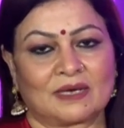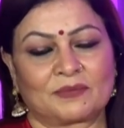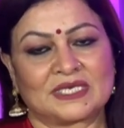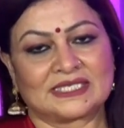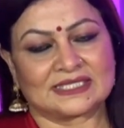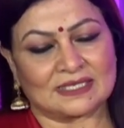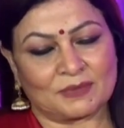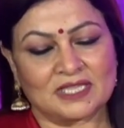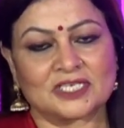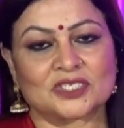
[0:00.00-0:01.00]
अपने
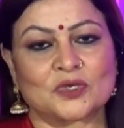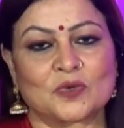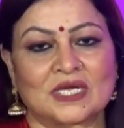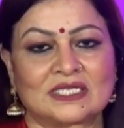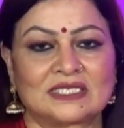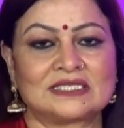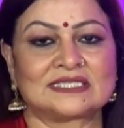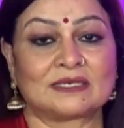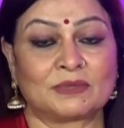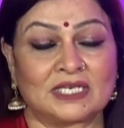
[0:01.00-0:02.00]
सभी दर्शकों का दिल
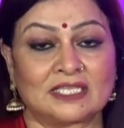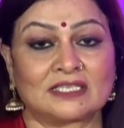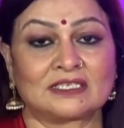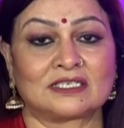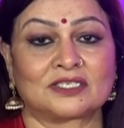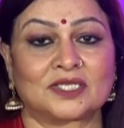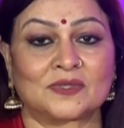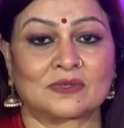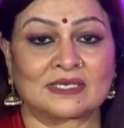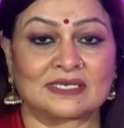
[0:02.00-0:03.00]
से अभिनंदन करती
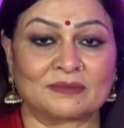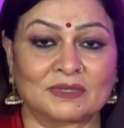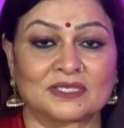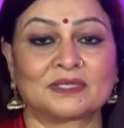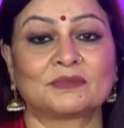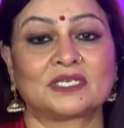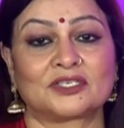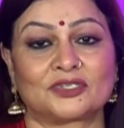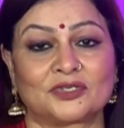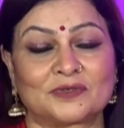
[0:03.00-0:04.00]
हूँ खैर मकदम
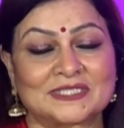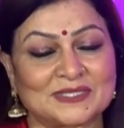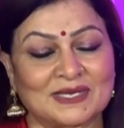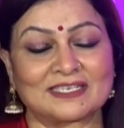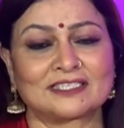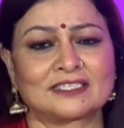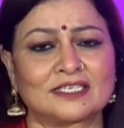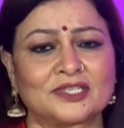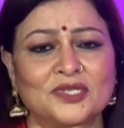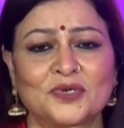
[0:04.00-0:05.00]
करती हूँ स्वागत
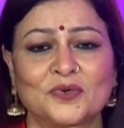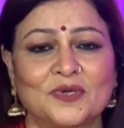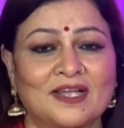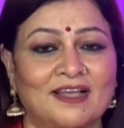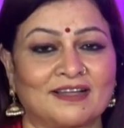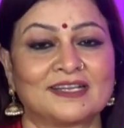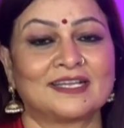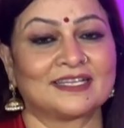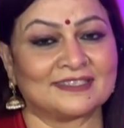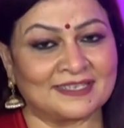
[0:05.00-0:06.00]
करती हूँ और हाँ
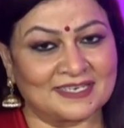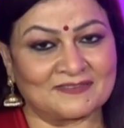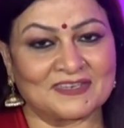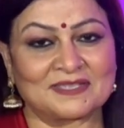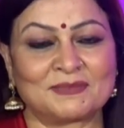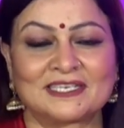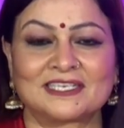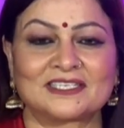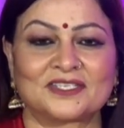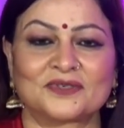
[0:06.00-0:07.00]
धन्यवाद भी
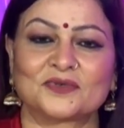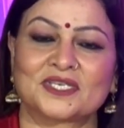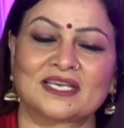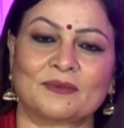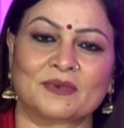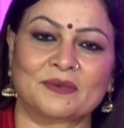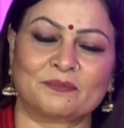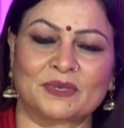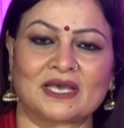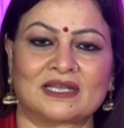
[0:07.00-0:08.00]
करती हूँ कि आपका
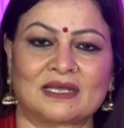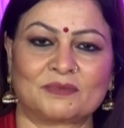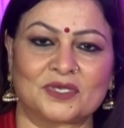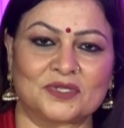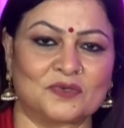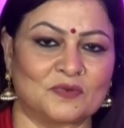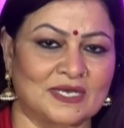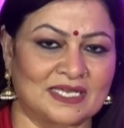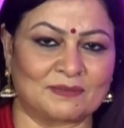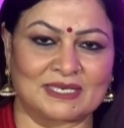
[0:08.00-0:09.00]
प्यार आपकी
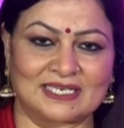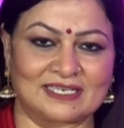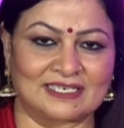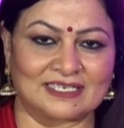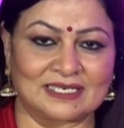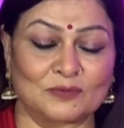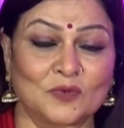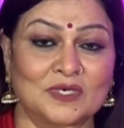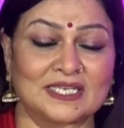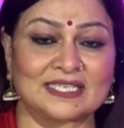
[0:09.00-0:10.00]
दुआएं हमारे कार्यक्रम
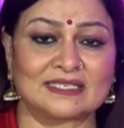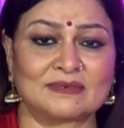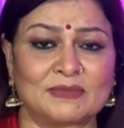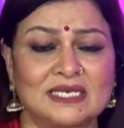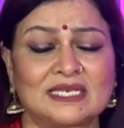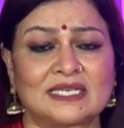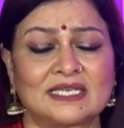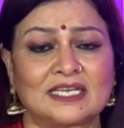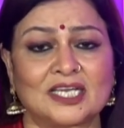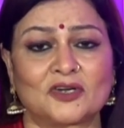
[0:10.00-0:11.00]
को निरंतर मिल
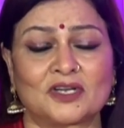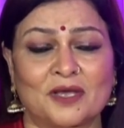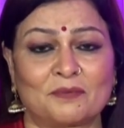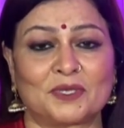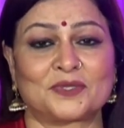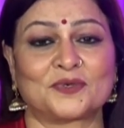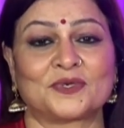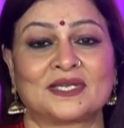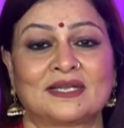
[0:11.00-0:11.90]
रही हैं और हम भी तो